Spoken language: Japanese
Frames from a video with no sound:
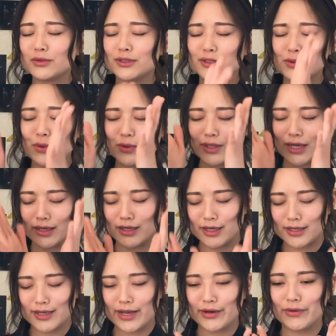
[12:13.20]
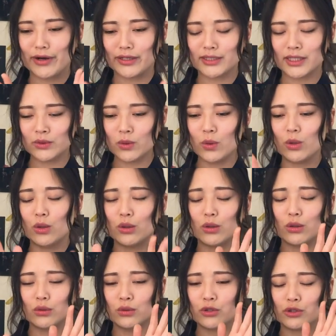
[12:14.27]
相談に来ている方と
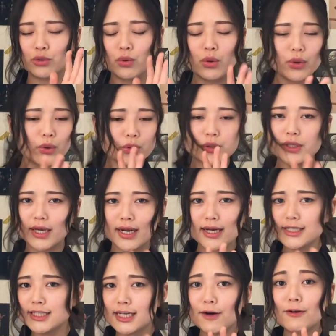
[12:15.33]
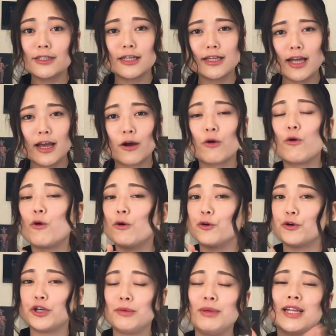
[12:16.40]
の状況と照らし合わせてこう
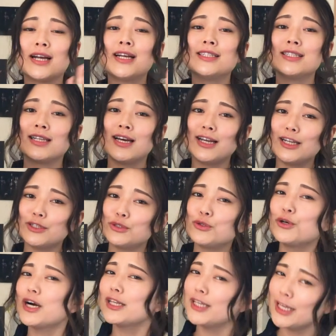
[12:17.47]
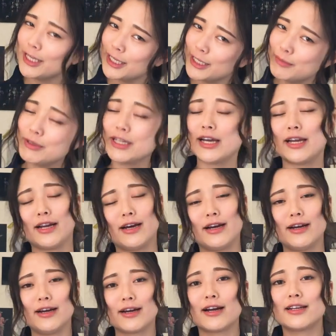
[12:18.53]
いう意味なんじゃないでしょうかねみたいな
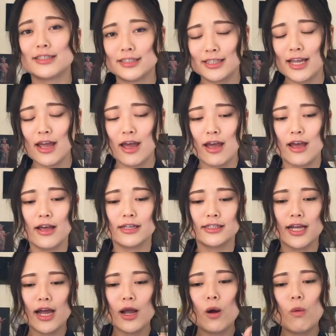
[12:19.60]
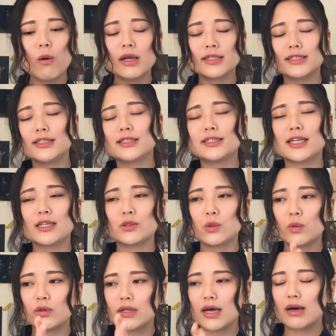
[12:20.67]
感じで最後は人生
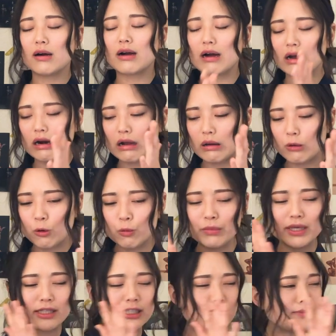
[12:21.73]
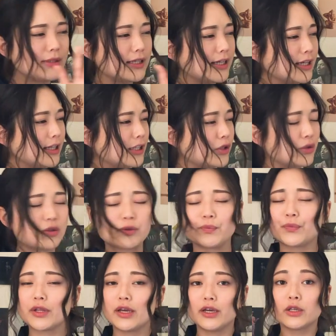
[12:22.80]
相談からお導きにする
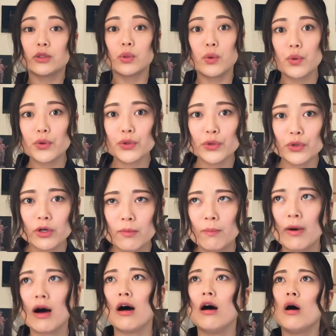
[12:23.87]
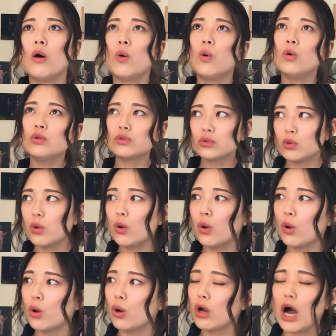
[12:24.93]
そういうまあ本当
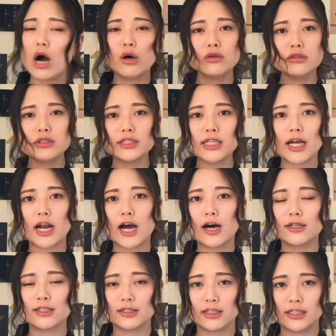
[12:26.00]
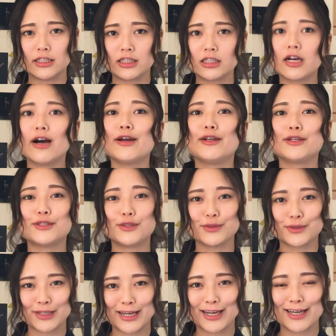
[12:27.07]
カウンセラーに近いです
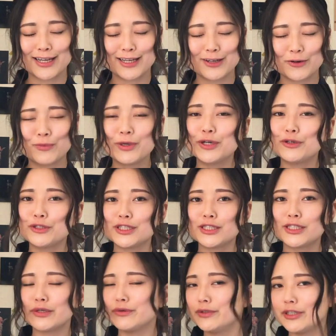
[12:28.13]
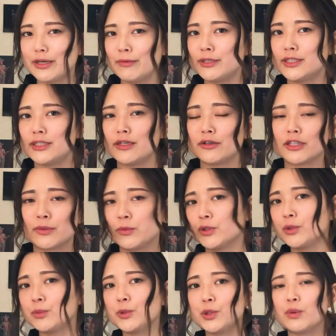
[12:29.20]
よねおみくじって運試しじゃなくても
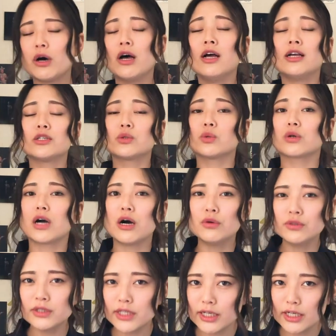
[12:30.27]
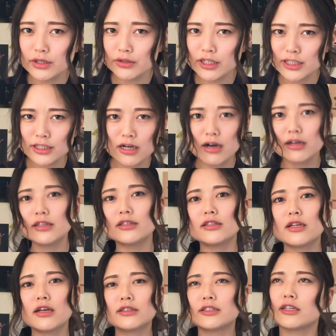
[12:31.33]
ともとはそのカウンセリングに近かっ
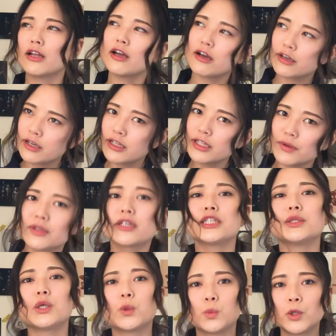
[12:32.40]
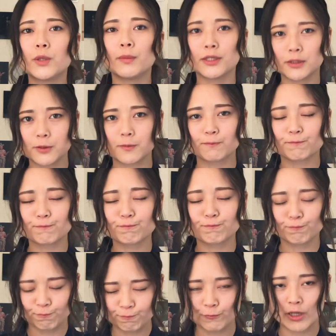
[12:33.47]
たんじゃないかなと私は思います
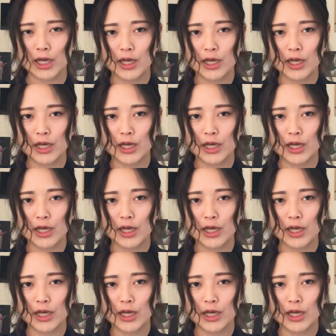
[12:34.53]
うん、